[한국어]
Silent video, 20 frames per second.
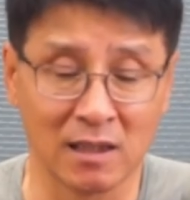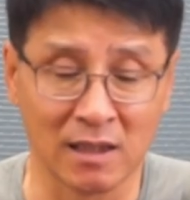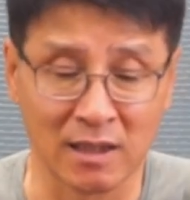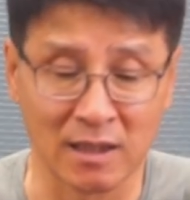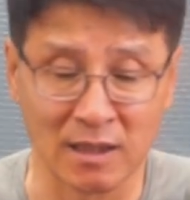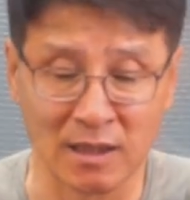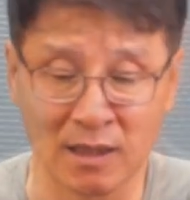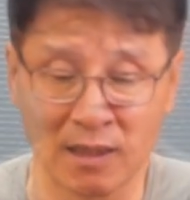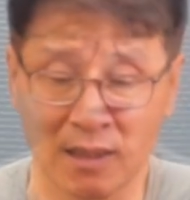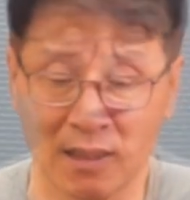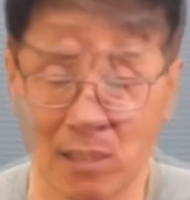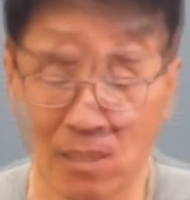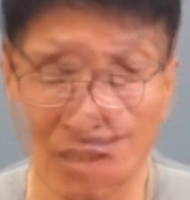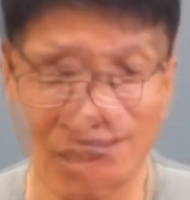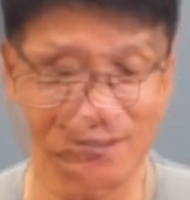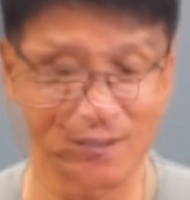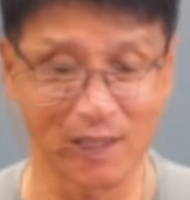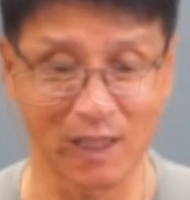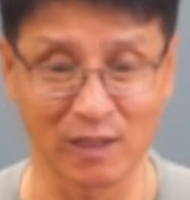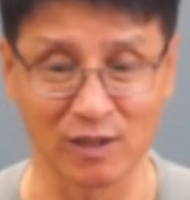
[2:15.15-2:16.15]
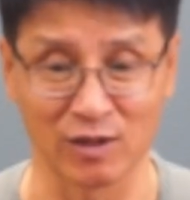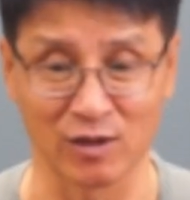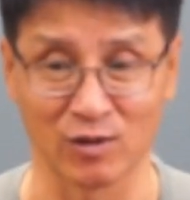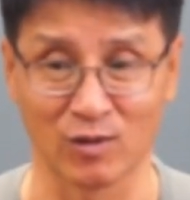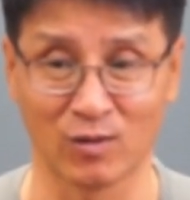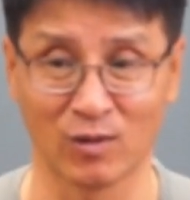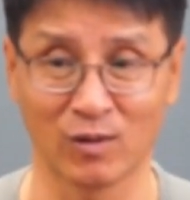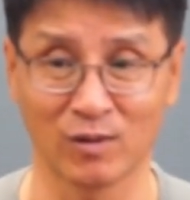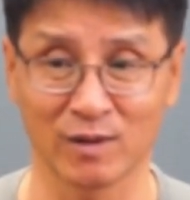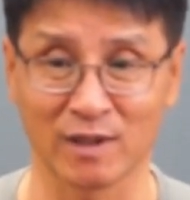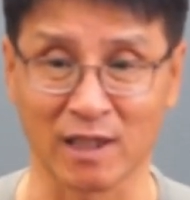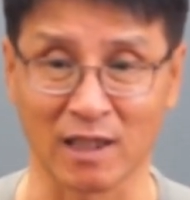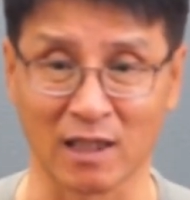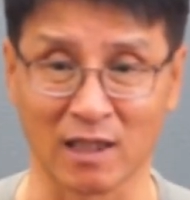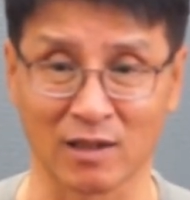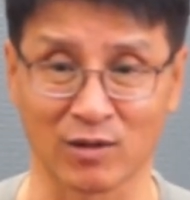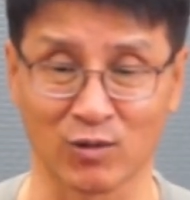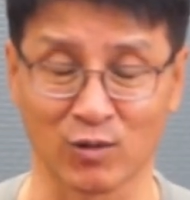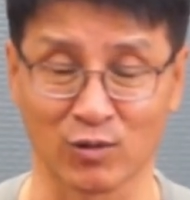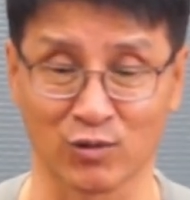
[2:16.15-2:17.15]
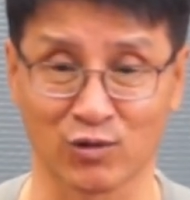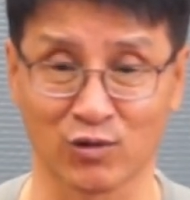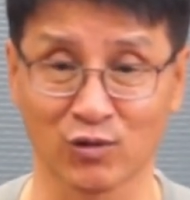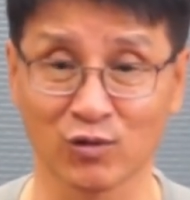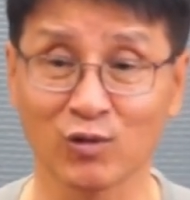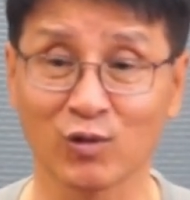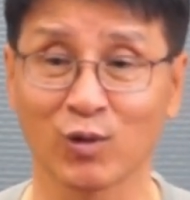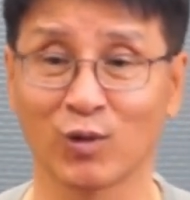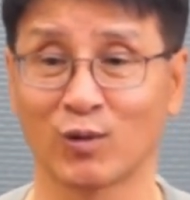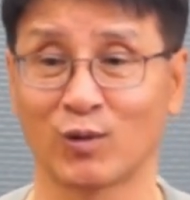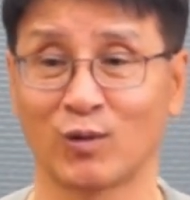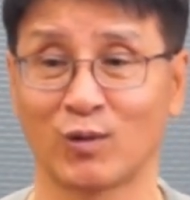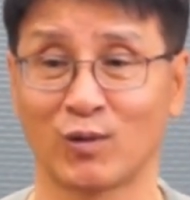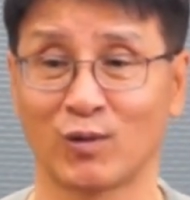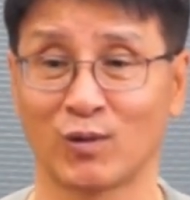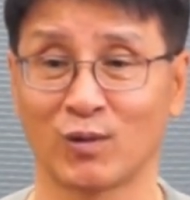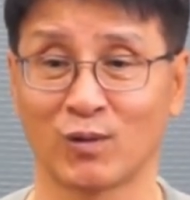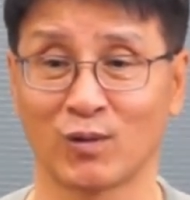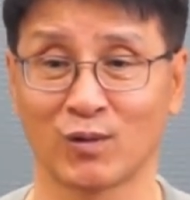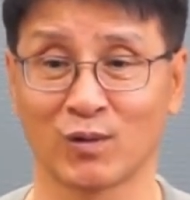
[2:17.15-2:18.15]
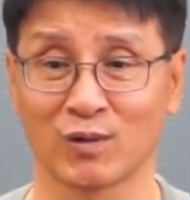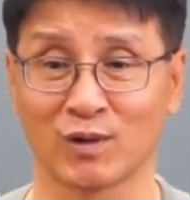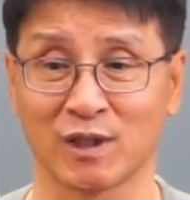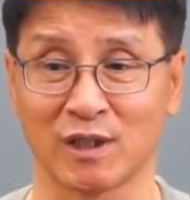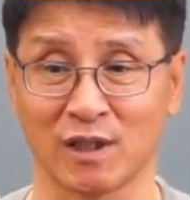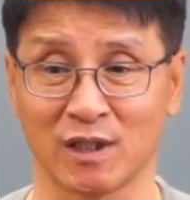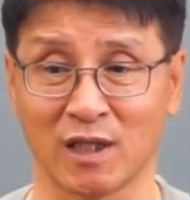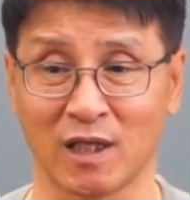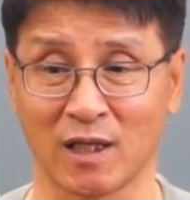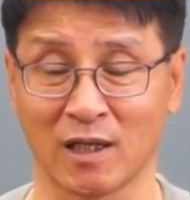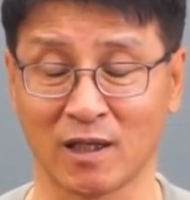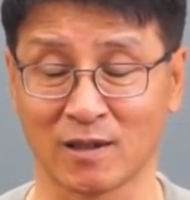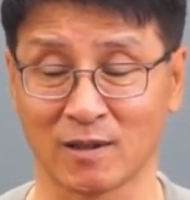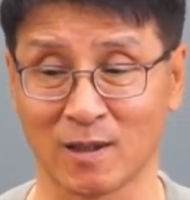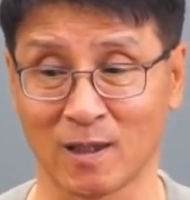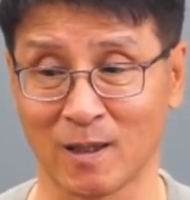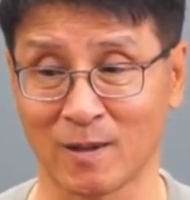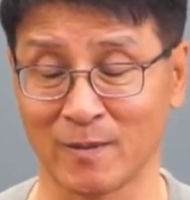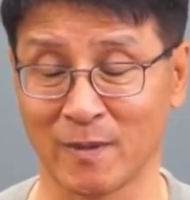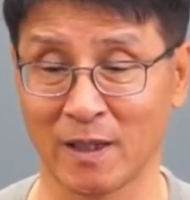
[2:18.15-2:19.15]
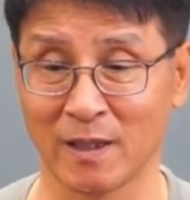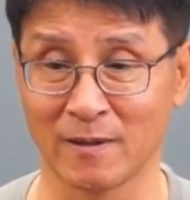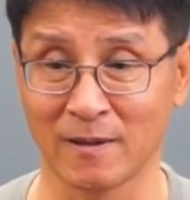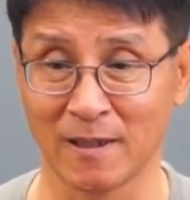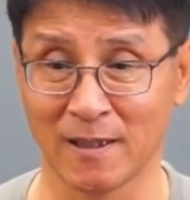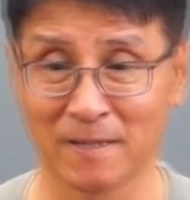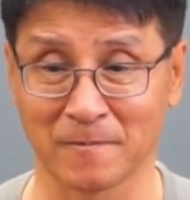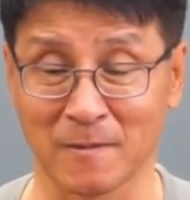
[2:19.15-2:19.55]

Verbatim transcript: 예, 요거를 가지고 제가 또 순토 시계 그 다음에